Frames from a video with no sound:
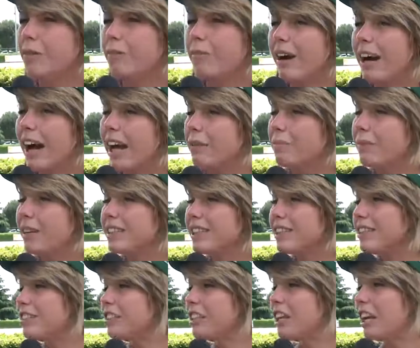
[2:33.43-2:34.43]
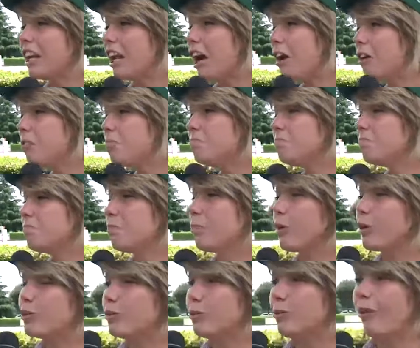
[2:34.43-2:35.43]
magari Piazza di Siena
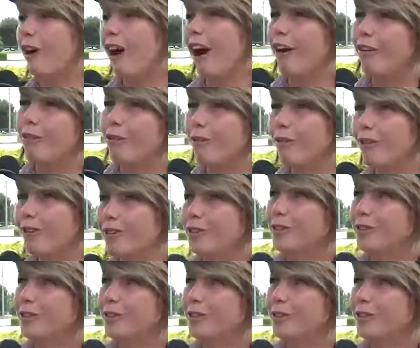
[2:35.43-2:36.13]
prossimo anno, quello